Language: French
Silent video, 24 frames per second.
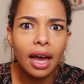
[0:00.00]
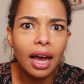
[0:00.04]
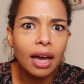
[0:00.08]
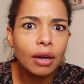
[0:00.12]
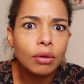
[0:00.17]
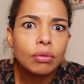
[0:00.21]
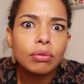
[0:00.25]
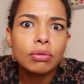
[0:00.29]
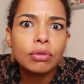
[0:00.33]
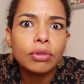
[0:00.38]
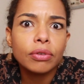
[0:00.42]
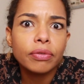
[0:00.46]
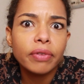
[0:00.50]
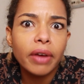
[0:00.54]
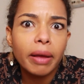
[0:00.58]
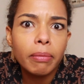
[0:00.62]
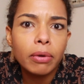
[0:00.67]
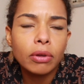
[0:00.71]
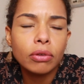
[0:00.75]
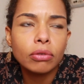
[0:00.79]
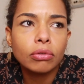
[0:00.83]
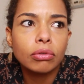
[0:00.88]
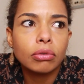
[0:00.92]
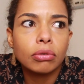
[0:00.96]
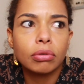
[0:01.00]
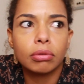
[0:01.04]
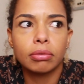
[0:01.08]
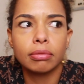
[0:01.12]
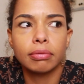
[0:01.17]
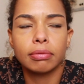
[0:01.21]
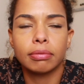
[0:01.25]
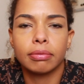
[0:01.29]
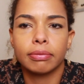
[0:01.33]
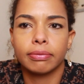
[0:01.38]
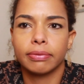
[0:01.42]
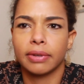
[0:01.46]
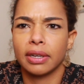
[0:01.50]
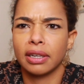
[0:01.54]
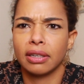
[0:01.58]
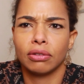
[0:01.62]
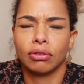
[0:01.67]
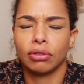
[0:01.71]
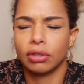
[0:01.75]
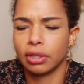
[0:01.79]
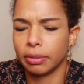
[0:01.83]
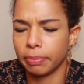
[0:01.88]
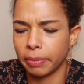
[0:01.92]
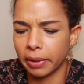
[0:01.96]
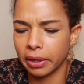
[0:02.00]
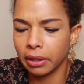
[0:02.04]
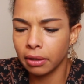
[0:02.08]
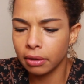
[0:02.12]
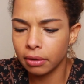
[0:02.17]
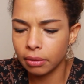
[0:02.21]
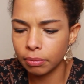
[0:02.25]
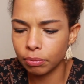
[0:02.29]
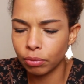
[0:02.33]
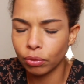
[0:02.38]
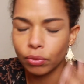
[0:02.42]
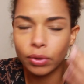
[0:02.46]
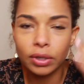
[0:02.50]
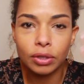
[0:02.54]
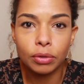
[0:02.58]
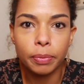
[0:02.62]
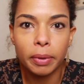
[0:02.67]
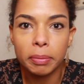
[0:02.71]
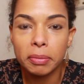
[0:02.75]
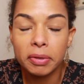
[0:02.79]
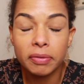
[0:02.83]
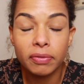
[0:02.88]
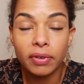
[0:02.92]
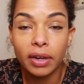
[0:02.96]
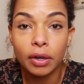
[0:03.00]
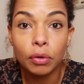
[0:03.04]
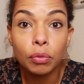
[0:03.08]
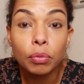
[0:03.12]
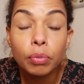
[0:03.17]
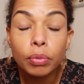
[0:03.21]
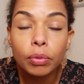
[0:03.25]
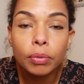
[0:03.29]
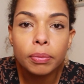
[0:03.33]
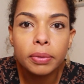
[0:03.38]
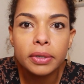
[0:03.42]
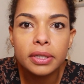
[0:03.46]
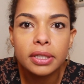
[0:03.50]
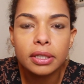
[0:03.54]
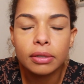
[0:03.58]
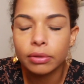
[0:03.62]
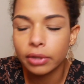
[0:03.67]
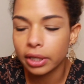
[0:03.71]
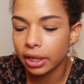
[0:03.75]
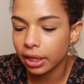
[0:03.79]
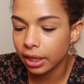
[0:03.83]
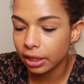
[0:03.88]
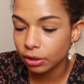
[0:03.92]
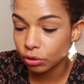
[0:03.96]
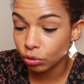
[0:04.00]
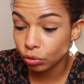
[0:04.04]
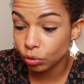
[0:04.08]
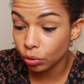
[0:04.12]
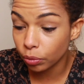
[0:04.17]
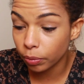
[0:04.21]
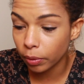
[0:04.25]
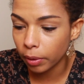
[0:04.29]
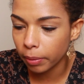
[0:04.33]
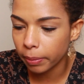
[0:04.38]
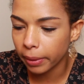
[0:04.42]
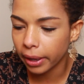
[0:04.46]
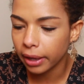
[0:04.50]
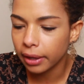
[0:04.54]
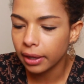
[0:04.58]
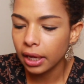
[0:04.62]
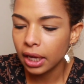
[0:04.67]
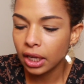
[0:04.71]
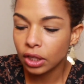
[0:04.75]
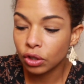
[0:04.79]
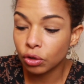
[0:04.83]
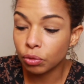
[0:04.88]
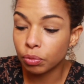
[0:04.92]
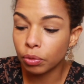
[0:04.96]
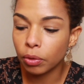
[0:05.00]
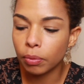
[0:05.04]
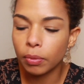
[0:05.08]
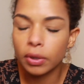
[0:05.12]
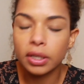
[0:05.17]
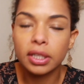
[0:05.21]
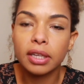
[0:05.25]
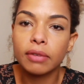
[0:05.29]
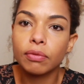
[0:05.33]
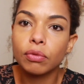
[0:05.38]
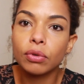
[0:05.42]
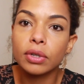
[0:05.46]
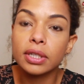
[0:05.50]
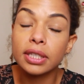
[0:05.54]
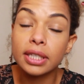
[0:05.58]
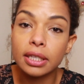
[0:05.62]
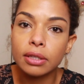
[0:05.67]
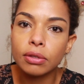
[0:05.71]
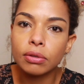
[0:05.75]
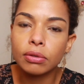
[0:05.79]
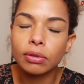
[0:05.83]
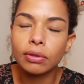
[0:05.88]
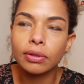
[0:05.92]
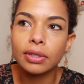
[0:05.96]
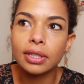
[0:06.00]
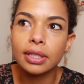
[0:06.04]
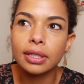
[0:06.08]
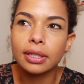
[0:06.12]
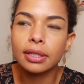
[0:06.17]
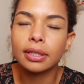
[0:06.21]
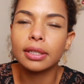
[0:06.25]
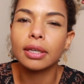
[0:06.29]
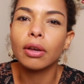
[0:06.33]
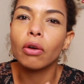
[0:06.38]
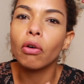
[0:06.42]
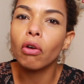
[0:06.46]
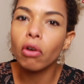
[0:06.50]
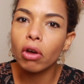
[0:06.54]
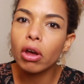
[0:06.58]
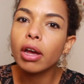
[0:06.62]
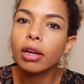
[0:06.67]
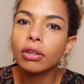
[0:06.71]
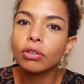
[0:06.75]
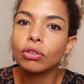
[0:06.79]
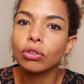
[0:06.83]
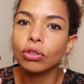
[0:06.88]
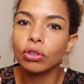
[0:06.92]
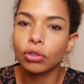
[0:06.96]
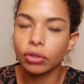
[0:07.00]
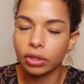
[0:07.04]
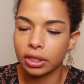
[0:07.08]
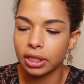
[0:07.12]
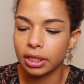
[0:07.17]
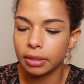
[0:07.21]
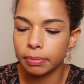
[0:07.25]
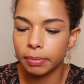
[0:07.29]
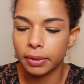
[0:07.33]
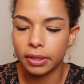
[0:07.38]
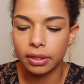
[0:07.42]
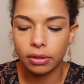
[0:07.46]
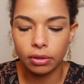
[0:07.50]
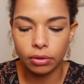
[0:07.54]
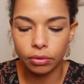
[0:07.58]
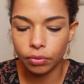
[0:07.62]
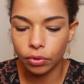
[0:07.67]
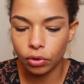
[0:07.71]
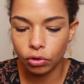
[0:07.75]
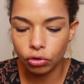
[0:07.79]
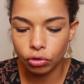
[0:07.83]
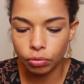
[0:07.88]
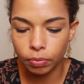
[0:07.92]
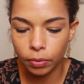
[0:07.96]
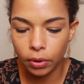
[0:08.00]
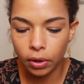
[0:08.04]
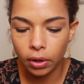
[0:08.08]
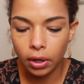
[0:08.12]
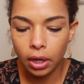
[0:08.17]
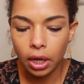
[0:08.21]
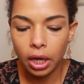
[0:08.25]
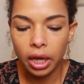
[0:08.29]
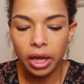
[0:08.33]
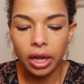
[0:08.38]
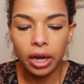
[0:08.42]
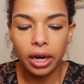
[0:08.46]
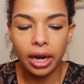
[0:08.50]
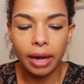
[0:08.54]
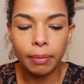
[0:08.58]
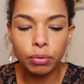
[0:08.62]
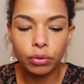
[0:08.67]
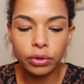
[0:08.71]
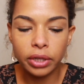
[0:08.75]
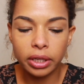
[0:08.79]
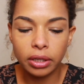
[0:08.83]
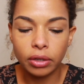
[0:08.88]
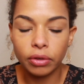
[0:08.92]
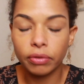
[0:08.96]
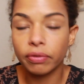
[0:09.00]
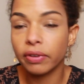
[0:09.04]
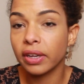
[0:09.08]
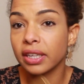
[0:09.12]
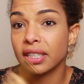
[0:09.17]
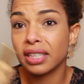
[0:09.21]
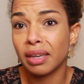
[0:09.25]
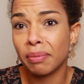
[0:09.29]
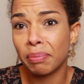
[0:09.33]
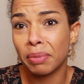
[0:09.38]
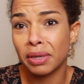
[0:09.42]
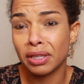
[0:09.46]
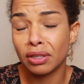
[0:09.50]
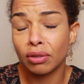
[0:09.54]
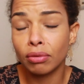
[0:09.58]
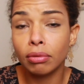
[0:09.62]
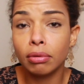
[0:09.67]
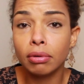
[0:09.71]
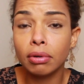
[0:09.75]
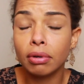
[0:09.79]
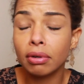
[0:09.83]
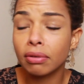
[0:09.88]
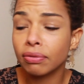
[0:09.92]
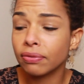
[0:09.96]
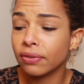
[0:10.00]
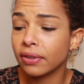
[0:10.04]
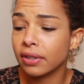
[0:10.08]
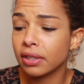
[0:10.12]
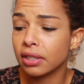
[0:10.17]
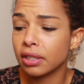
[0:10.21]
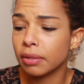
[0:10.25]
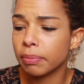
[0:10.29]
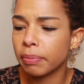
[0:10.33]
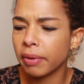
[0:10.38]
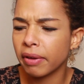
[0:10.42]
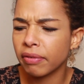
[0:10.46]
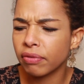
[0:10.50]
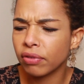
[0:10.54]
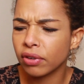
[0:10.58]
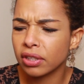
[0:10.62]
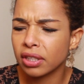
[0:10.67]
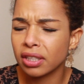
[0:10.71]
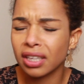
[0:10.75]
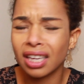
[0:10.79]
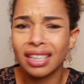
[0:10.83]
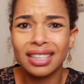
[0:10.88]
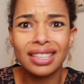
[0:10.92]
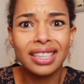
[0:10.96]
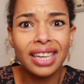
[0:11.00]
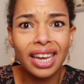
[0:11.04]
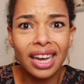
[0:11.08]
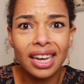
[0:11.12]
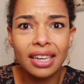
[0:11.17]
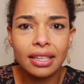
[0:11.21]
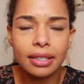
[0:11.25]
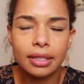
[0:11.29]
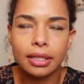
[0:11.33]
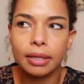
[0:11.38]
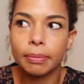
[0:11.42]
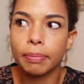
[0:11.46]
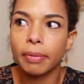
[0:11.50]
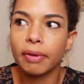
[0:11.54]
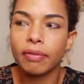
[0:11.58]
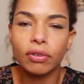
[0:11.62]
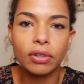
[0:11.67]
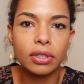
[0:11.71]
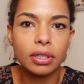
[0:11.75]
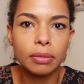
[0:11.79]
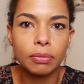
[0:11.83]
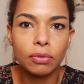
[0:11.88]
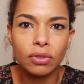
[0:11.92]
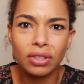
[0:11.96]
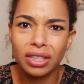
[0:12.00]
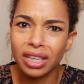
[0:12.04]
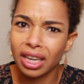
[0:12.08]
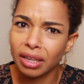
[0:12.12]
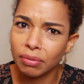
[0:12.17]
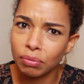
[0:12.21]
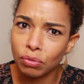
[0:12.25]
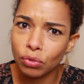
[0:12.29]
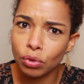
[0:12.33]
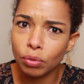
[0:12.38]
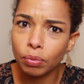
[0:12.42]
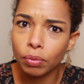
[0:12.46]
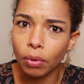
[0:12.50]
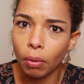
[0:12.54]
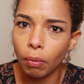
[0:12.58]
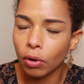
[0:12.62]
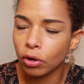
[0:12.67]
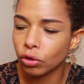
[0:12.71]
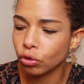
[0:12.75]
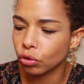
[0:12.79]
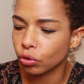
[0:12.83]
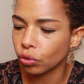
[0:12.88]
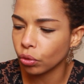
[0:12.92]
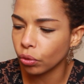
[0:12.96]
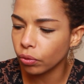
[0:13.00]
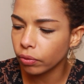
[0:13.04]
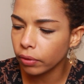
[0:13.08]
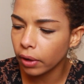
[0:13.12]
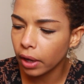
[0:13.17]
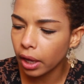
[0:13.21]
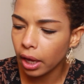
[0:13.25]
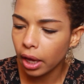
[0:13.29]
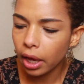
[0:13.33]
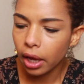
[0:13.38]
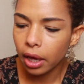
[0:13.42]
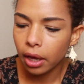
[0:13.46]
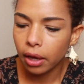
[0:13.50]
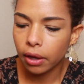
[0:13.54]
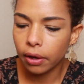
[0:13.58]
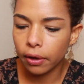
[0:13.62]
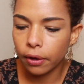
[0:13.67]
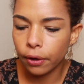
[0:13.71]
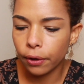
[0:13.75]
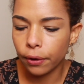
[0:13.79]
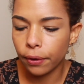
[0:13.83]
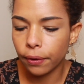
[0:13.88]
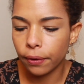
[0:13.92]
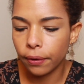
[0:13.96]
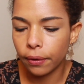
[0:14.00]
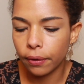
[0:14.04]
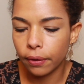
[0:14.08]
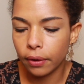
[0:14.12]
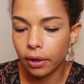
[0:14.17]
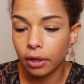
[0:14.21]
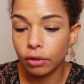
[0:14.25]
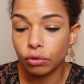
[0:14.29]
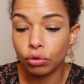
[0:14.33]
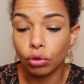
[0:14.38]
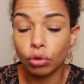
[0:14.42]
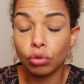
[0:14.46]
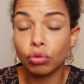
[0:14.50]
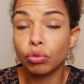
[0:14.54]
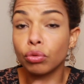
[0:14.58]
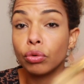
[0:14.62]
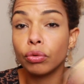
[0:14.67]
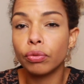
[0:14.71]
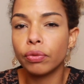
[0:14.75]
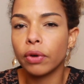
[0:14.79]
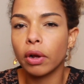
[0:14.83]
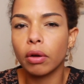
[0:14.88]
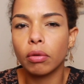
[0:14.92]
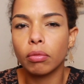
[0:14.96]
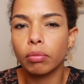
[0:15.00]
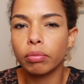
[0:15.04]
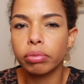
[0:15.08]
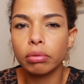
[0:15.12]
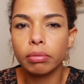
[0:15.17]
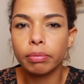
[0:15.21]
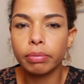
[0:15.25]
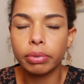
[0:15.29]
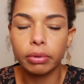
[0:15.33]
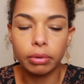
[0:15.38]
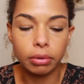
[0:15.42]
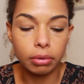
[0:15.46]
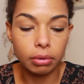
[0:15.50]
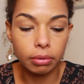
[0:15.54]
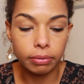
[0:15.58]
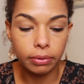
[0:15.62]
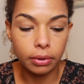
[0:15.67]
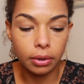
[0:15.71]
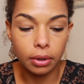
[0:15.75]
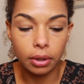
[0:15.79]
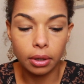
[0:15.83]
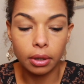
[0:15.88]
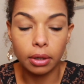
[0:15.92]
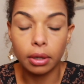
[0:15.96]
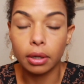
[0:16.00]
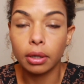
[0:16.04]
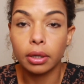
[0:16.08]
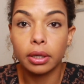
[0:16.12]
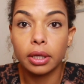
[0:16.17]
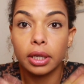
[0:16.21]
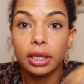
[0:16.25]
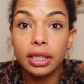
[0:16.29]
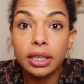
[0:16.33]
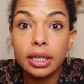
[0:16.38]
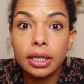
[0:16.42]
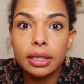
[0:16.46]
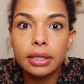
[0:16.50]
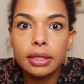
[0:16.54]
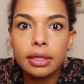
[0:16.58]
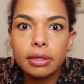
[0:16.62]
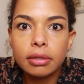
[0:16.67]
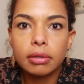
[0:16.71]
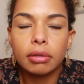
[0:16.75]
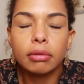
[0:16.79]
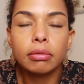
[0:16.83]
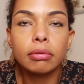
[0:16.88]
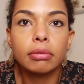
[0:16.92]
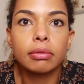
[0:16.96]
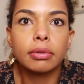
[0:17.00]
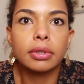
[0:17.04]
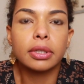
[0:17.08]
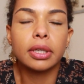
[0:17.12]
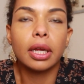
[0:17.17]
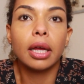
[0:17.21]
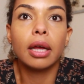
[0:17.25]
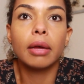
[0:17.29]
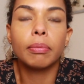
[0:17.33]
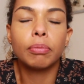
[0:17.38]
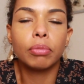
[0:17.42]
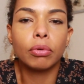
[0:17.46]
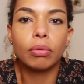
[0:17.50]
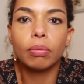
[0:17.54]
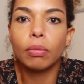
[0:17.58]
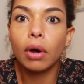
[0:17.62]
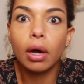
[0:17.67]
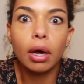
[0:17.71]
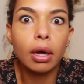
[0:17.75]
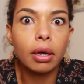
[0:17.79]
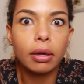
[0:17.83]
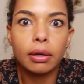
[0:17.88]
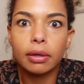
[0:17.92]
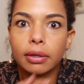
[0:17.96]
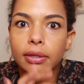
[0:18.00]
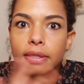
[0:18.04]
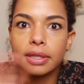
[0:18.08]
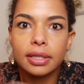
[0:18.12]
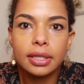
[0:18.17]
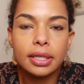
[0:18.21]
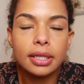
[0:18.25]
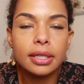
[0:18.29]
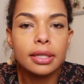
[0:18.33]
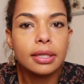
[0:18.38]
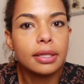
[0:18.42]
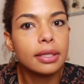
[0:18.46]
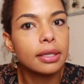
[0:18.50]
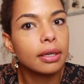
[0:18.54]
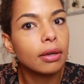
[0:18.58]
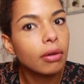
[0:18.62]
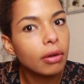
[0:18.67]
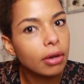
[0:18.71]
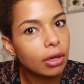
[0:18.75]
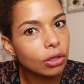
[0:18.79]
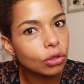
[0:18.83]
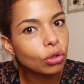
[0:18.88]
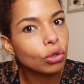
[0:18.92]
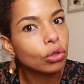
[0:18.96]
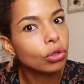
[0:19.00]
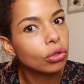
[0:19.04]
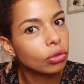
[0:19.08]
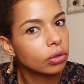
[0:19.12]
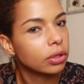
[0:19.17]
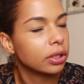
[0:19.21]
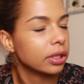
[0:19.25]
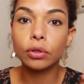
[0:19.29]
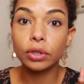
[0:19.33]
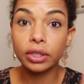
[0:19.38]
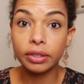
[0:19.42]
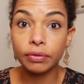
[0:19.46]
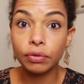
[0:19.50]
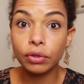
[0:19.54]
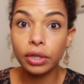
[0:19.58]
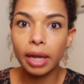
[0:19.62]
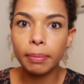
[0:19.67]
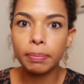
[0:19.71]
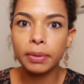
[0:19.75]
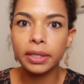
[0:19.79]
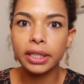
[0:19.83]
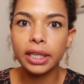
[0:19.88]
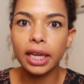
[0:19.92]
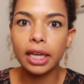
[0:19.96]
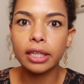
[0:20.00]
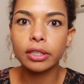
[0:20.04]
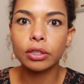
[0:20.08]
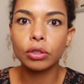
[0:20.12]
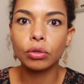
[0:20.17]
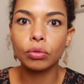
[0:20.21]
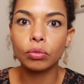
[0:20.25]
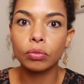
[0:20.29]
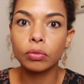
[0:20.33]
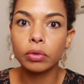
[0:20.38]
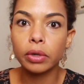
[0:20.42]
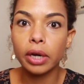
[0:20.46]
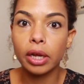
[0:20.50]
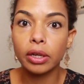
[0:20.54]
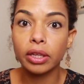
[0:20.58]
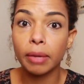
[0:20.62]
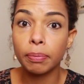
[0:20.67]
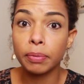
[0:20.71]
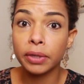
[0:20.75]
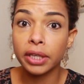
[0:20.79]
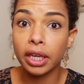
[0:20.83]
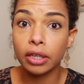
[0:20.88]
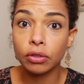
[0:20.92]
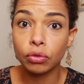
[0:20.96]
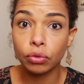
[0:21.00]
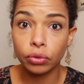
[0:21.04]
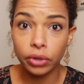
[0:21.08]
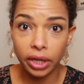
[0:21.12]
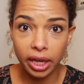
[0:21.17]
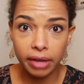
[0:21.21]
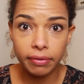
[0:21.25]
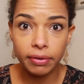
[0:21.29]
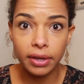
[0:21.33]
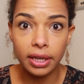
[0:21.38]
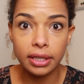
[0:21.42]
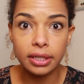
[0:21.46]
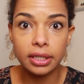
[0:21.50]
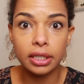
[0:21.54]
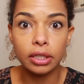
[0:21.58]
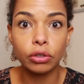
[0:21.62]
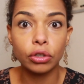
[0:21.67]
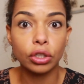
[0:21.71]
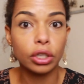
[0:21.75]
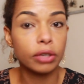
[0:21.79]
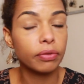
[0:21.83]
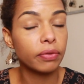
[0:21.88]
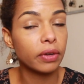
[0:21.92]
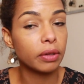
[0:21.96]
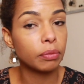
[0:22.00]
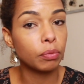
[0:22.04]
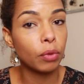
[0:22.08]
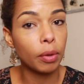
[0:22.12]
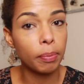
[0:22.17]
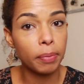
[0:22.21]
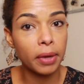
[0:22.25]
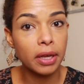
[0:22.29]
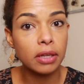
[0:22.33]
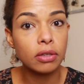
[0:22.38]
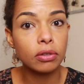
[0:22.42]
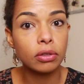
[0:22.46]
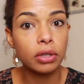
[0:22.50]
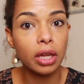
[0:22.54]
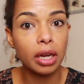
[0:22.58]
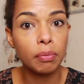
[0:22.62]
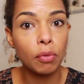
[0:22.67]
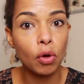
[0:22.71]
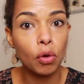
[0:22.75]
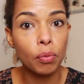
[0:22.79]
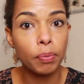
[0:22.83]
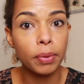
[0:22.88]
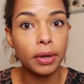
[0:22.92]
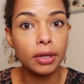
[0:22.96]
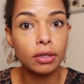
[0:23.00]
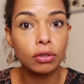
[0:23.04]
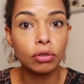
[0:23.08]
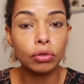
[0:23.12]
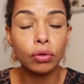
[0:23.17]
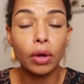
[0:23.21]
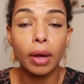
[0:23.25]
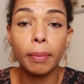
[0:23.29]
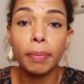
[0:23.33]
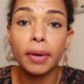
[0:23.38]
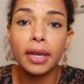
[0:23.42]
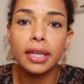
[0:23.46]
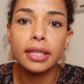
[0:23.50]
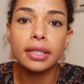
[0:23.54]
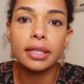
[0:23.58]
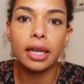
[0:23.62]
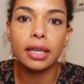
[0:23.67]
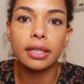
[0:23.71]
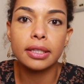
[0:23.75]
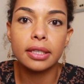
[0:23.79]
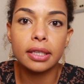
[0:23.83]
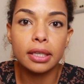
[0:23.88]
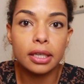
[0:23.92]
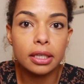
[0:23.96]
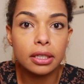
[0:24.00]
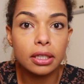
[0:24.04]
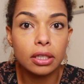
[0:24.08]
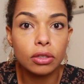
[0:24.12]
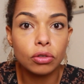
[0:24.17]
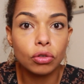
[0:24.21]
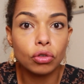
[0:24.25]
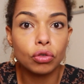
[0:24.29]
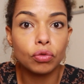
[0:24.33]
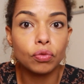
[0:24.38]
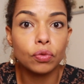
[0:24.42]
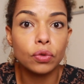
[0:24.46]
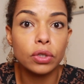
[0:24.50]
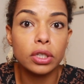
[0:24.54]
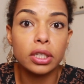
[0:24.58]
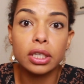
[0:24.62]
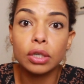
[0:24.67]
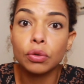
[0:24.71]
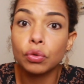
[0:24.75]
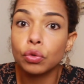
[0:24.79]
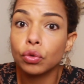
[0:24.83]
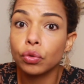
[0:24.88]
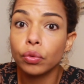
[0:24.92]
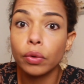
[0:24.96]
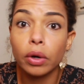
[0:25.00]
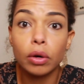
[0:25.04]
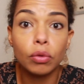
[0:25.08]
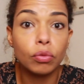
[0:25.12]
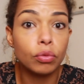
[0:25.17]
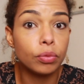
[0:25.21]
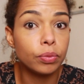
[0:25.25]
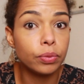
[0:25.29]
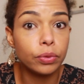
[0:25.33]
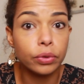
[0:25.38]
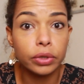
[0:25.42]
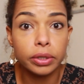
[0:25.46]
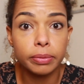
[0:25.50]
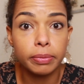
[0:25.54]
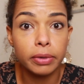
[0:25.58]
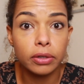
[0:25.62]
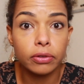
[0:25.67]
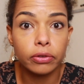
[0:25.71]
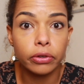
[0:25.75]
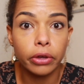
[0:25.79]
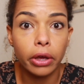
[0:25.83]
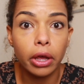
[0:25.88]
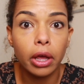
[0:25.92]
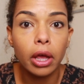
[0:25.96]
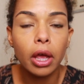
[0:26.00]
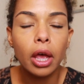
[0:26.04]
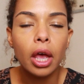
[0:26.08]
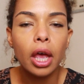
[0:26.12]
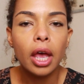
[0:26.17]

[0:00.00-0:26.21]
inconcevable je trouve, enfin je sais pas pourquoi ils n'ont pas mis de flacon pompe Parce que l'odeur, là, je ne comprends pas. Donc pour moi, ça vaut un 6 sur 10. Et encore, je suis gentille parce que franchement, la bouteille en verre, ça pèse lourd. Enfin, c'est pas forcément, ça se casse. C'est pas forcément ce qu'il y a de mieux pour moi, je trouve. Euh, et surtout, le flacon pompe, euh, enfin inexistant. Donc ça, pour moi, euh, si c'est encore je suis gentille. Au niveau de l'application, là une application très facile que j'ai faite moi personnellement au pinceau. Après ça a essayé, c'est ce que je vous disais au doigt ou au Beauty Blender.